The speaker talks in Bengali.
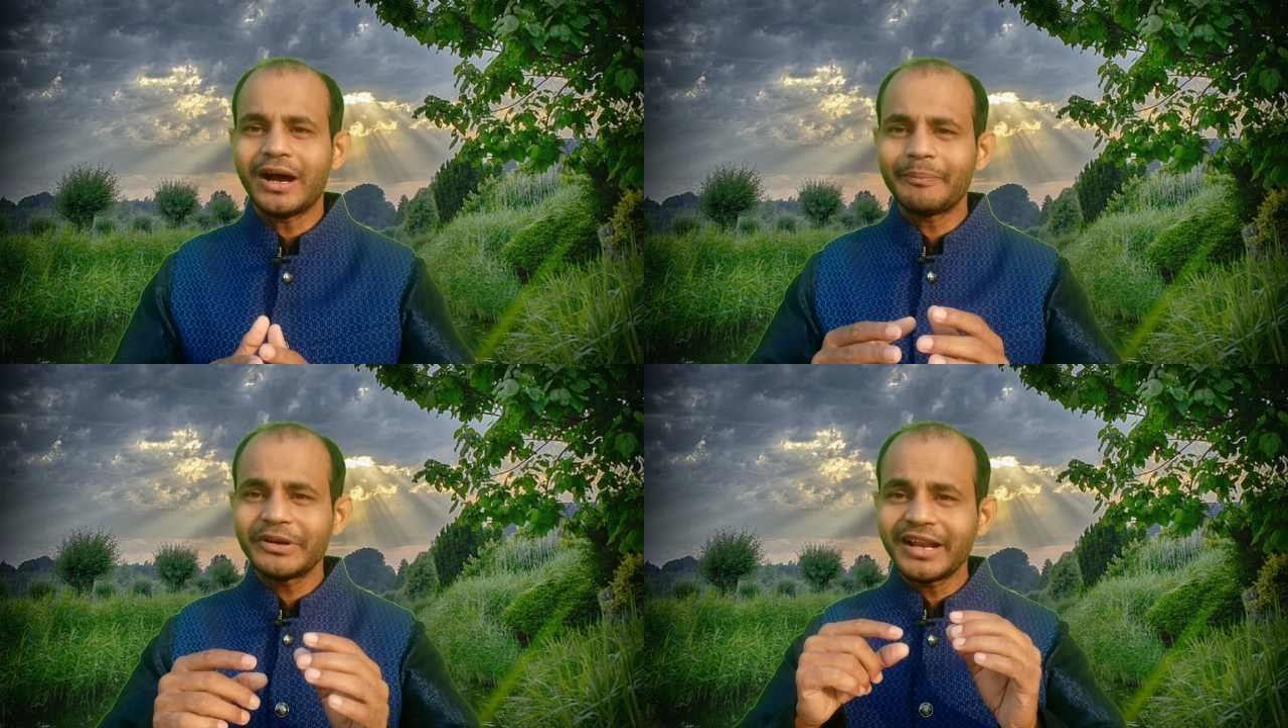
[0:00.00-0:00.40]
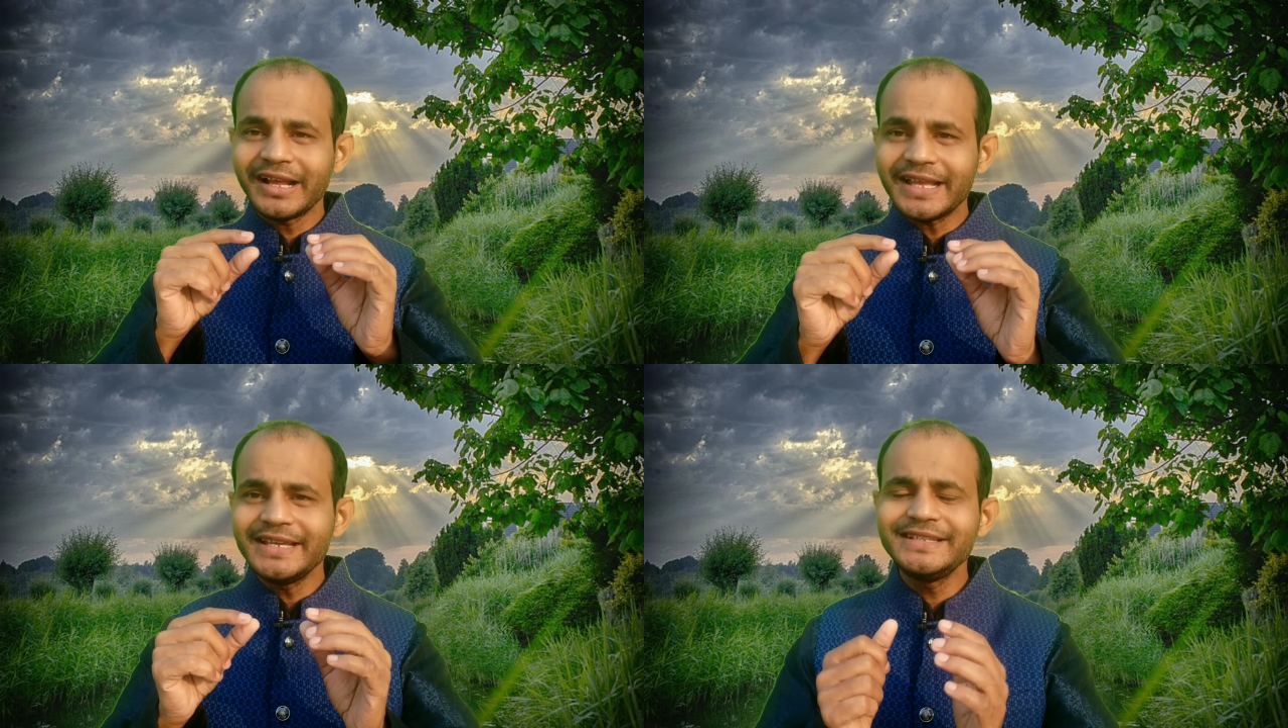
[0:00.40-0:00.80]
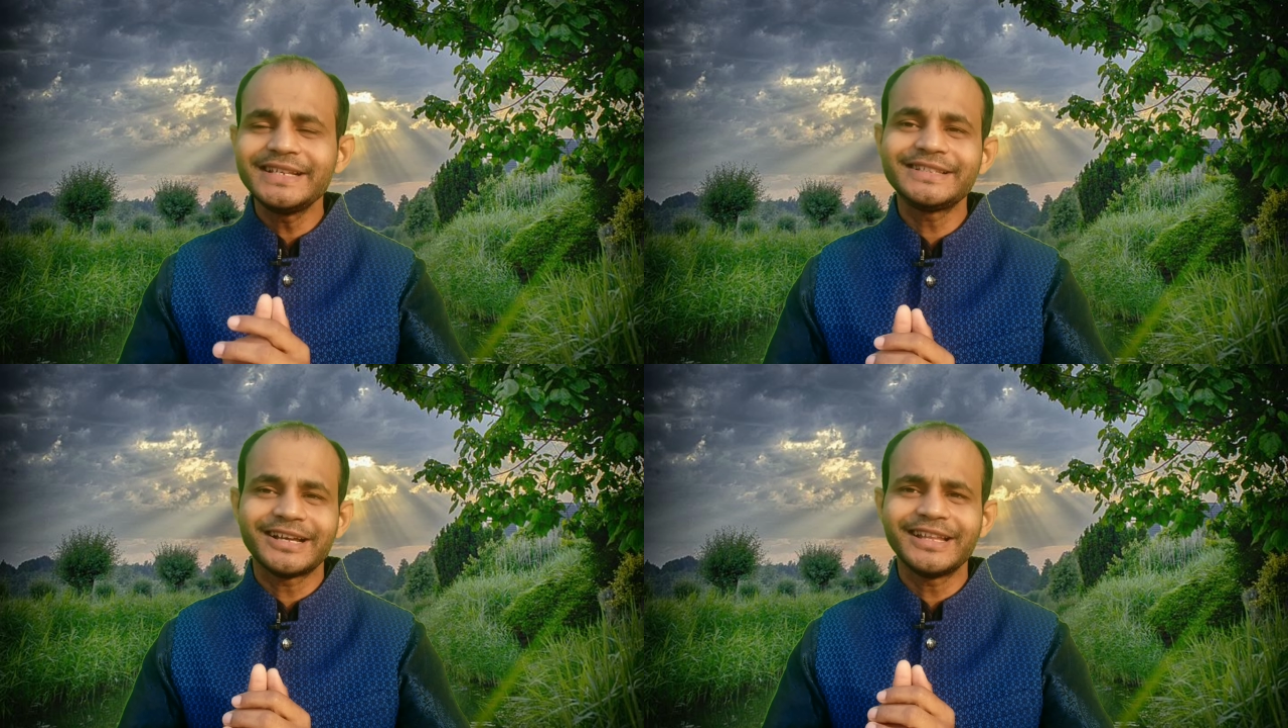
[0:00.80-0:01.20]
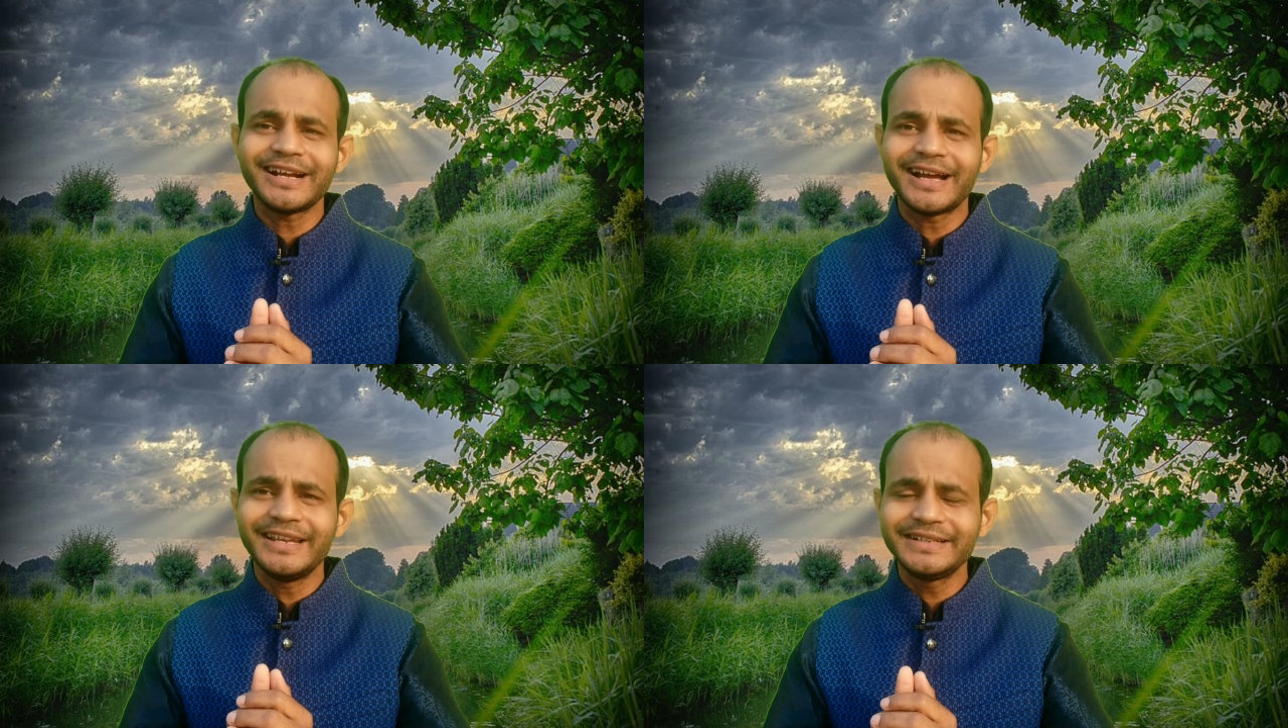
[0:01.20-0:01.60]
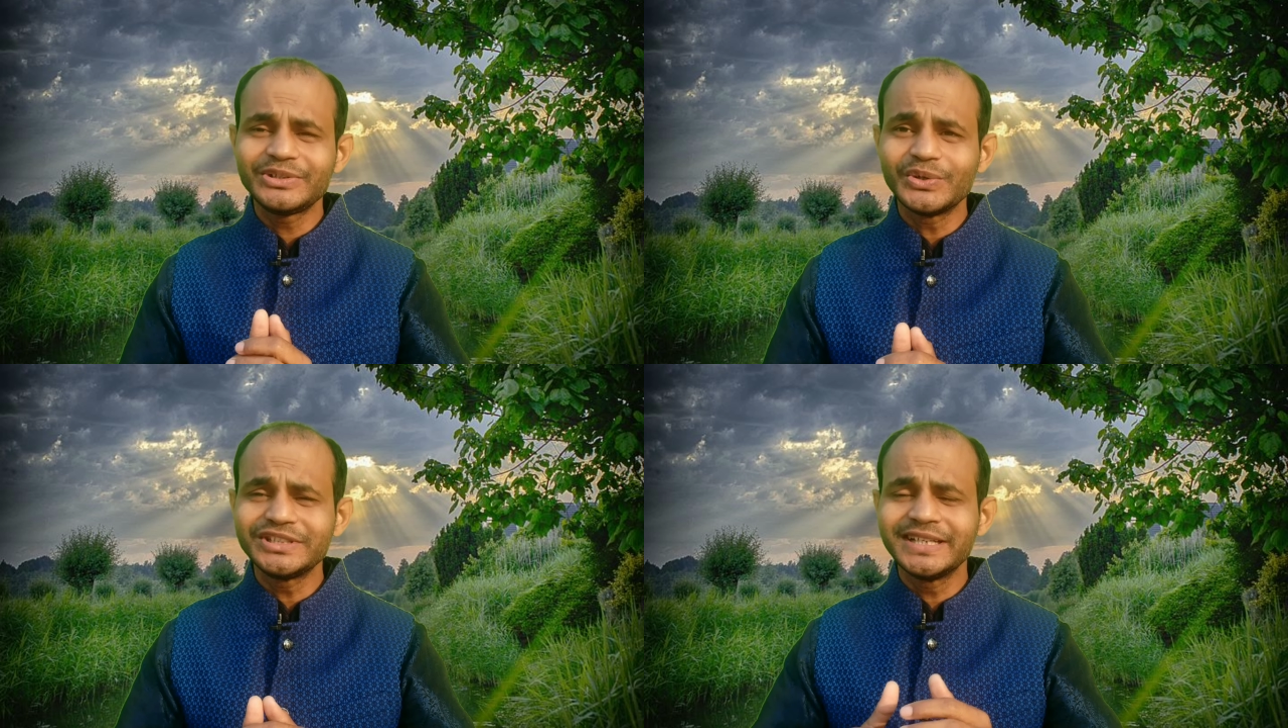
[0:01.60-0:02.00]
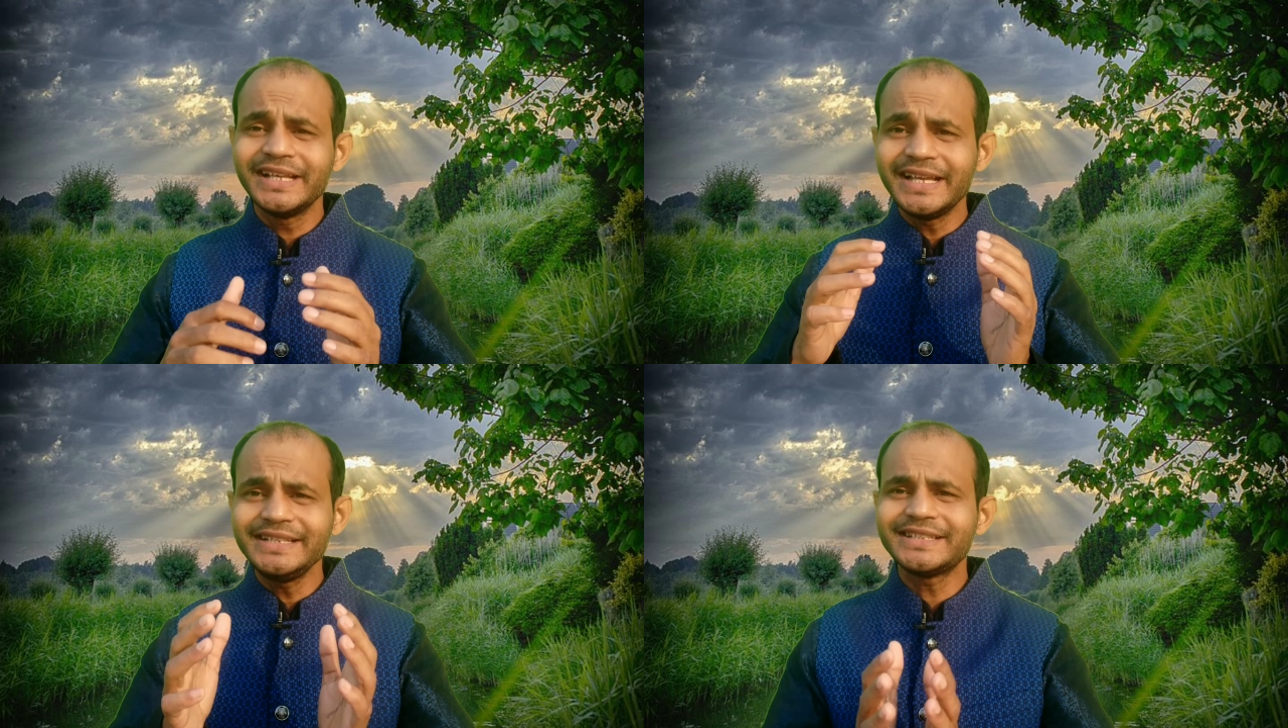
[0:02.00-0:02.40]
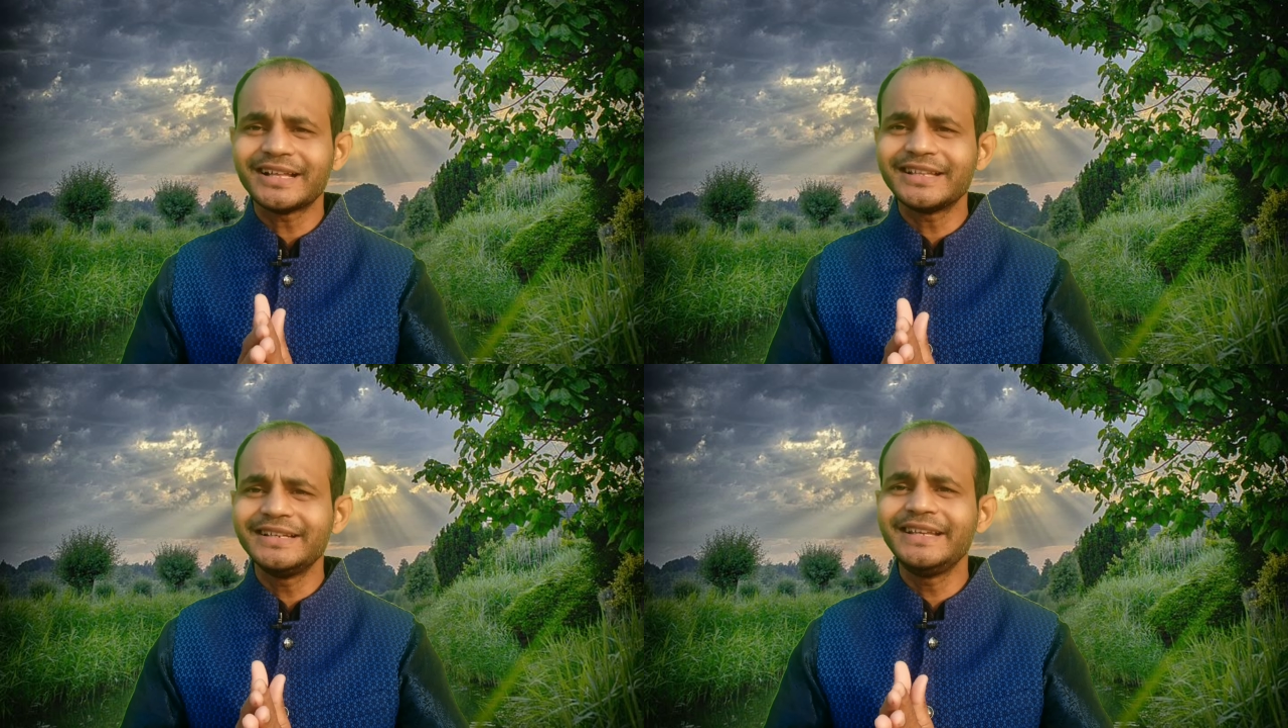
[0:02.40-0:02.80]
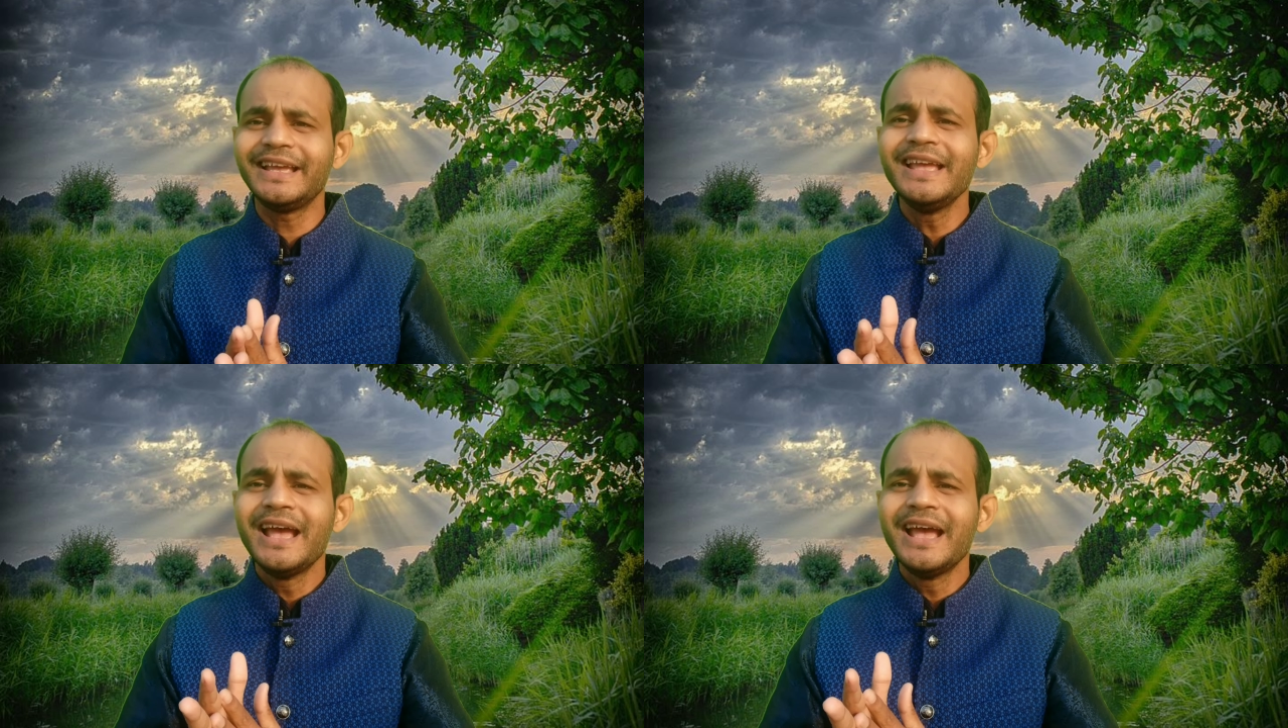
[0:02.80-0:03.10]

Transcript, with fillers: আপনারা এই যে চাঁদা কালেক্ট করছেন এই চাঁদা নিয়ে